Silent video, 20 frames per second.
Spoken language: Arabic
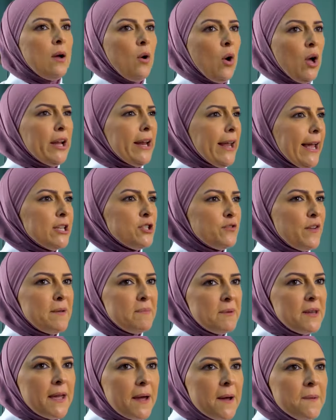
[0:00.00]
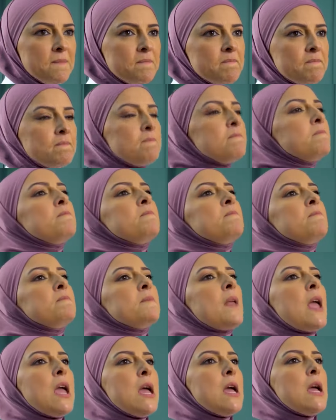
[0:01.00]
حضرتك عايش في امريكا
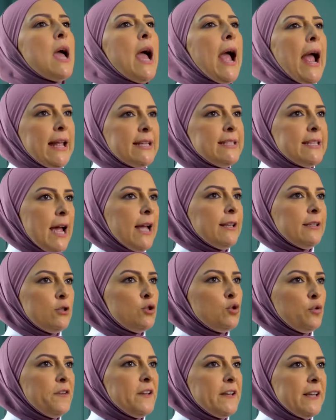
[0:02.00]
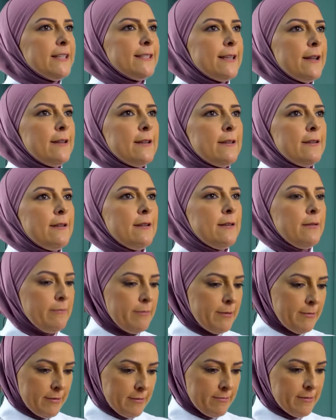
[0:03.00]
عادي يعني تشوف الناس
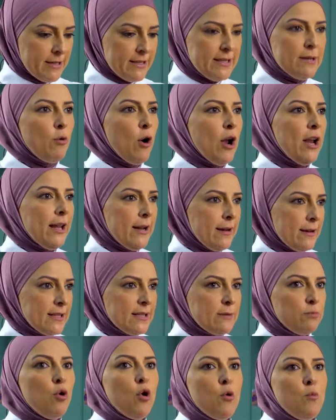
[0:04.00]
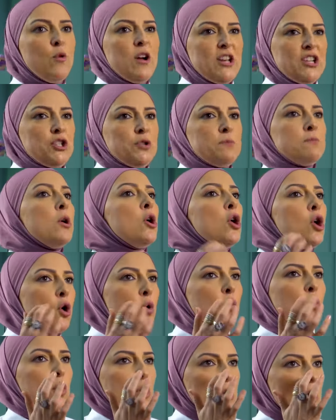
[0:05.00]
اللي بيرسموا على جسمهم وشم
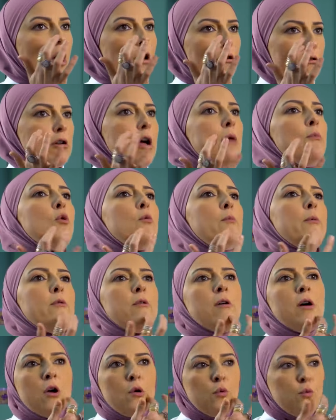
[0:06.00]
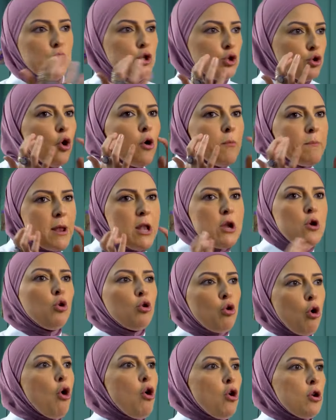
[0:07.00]
ويخرموا بوشهم مليون
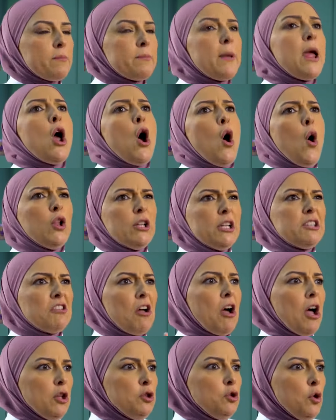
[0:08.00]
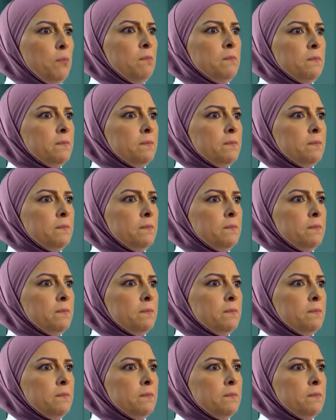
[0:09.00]
خرم هو ده التقدم